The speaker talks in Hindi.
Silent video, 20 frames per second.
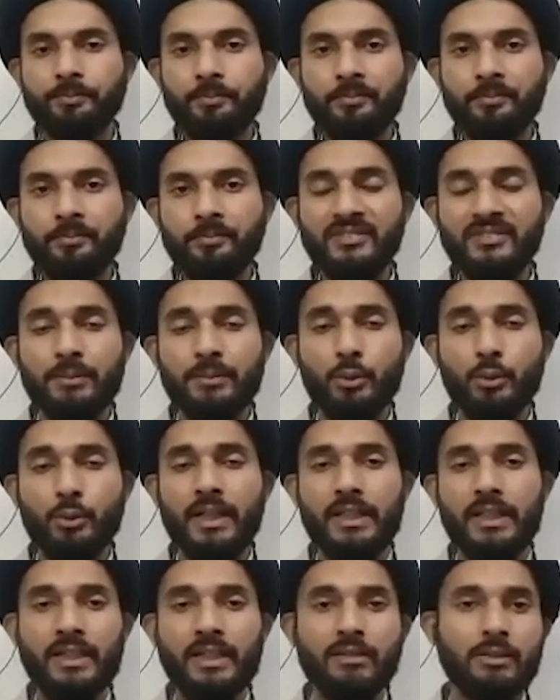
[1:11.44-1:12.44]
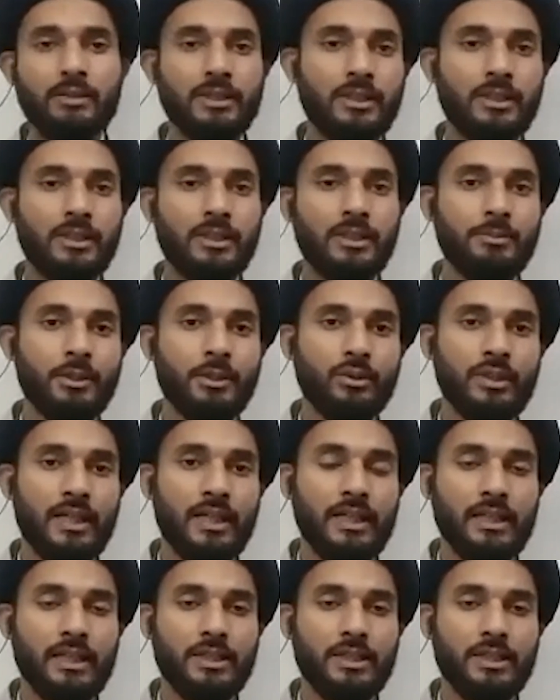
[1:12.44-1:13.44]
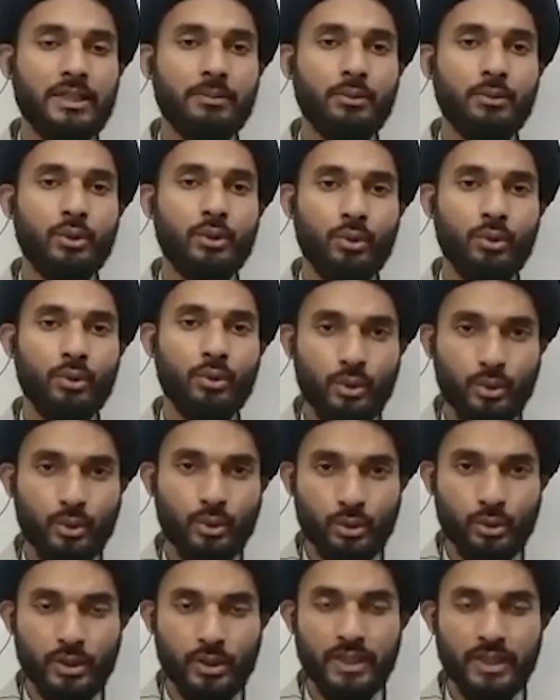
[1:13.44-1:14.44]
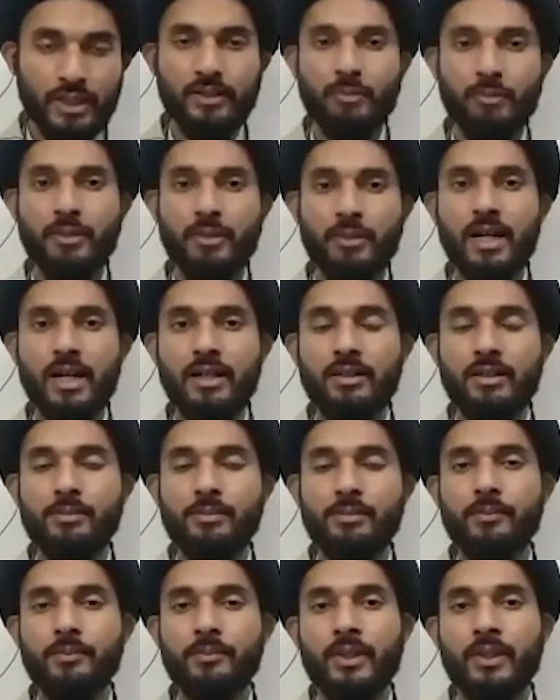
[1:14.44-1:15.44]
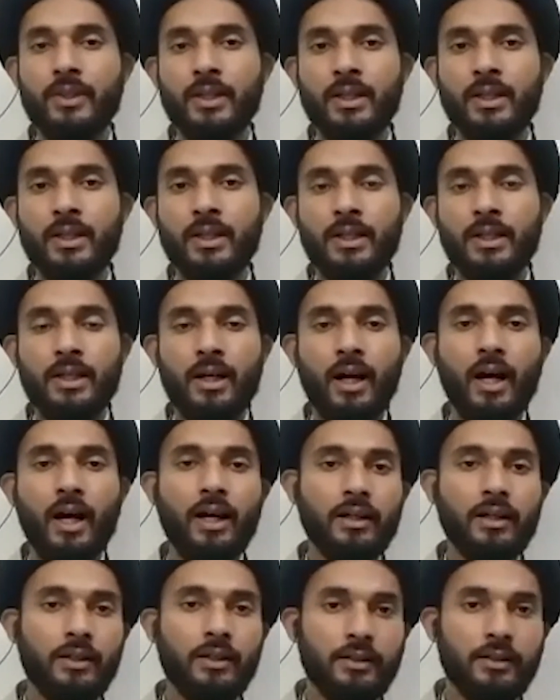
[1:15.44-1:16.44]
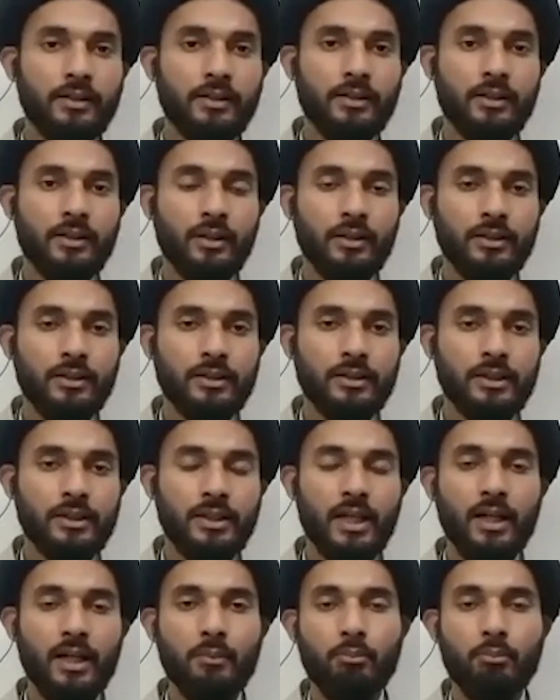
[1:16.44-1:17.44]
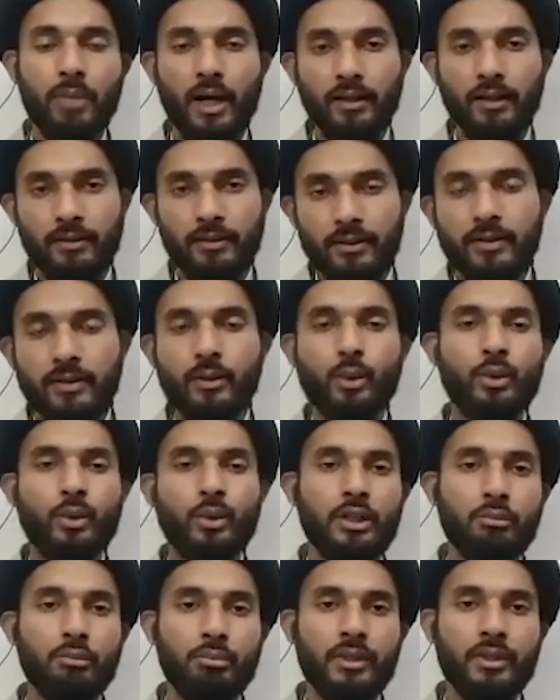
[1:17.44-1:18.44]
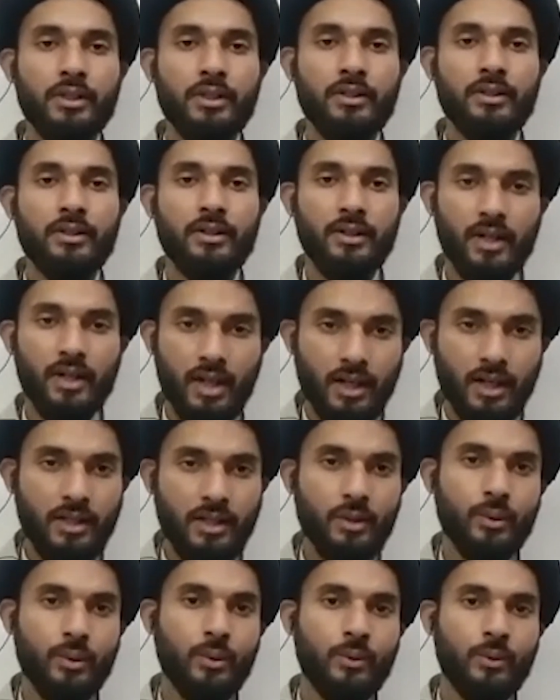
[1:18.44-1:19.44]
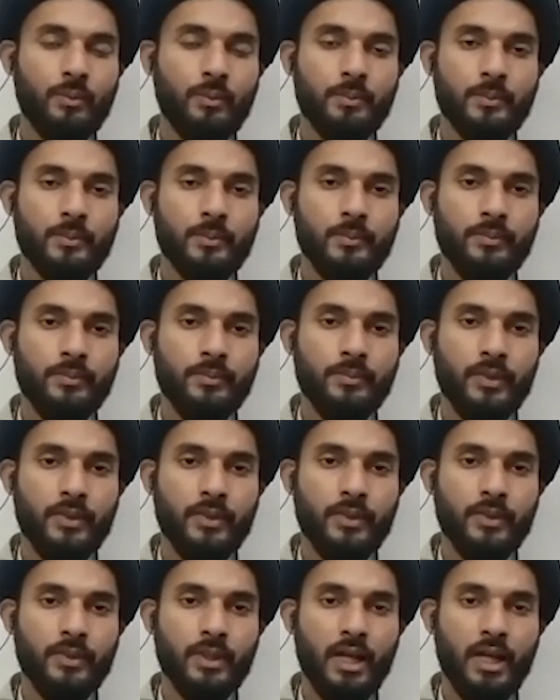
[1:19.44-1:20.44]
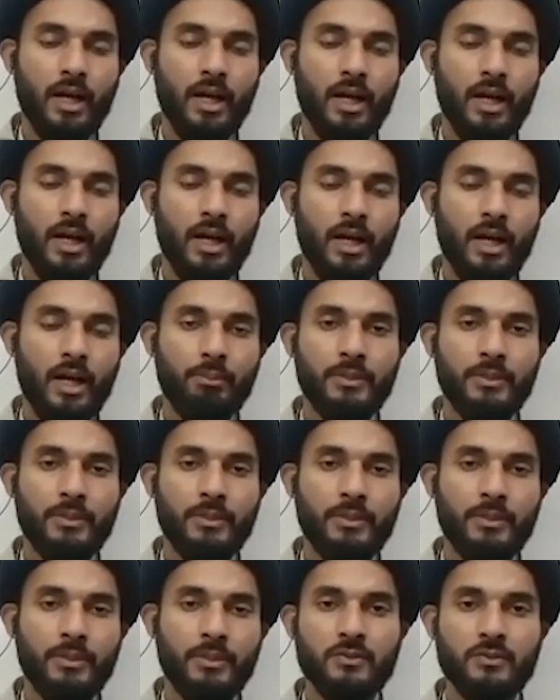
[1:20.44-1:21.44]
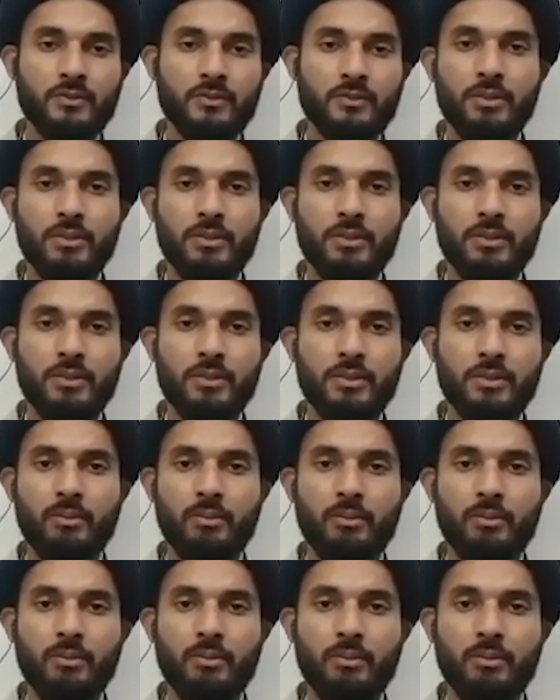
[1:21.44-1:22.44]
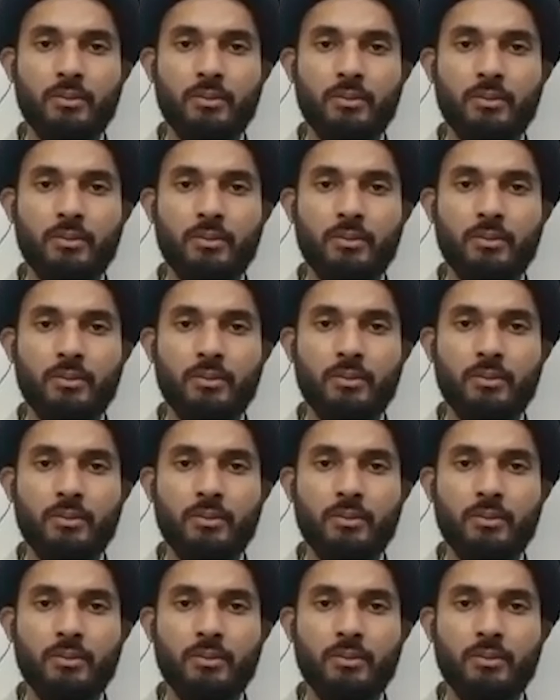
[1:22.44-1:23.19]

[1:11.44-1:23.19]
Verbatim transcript: मुबाहिले का मतलब ये होता है कि जब दो लोगों के दरमियान हक या बातिल होने पर लड़ाई हो आपस में मतलब